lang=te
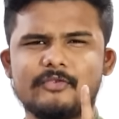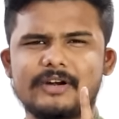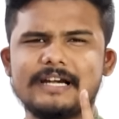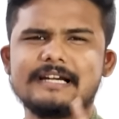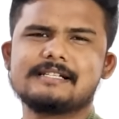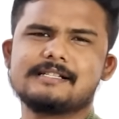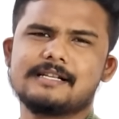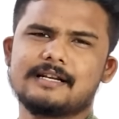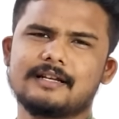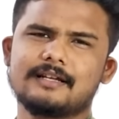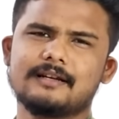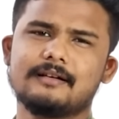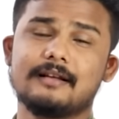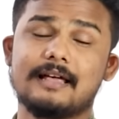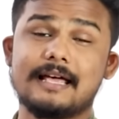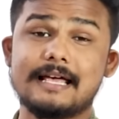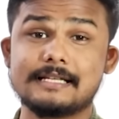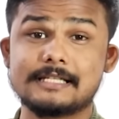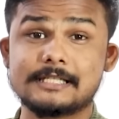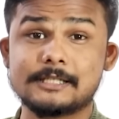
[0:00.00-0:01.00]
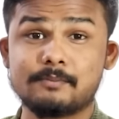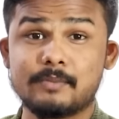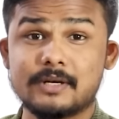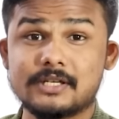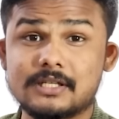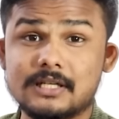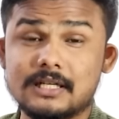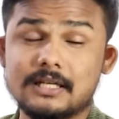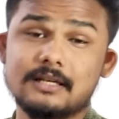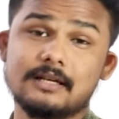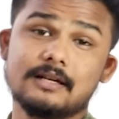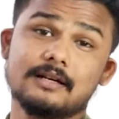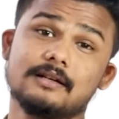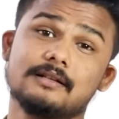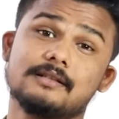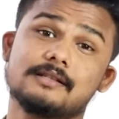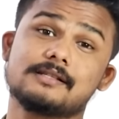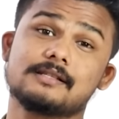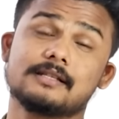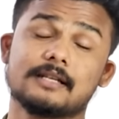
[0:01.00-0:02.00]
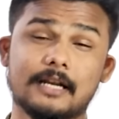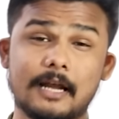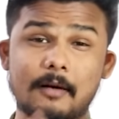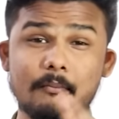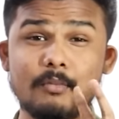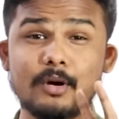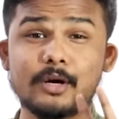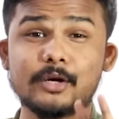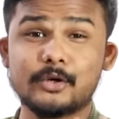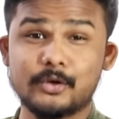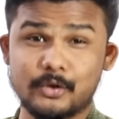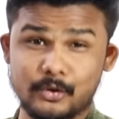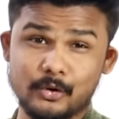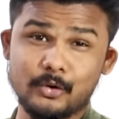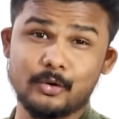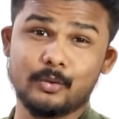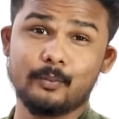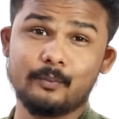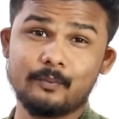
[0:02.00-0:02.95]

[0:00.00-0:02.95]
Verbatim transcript: ఫ్రెండ్ సర్కిల్ ఎస్పెషలీ గర్ల్స్ నెంబర్ టూ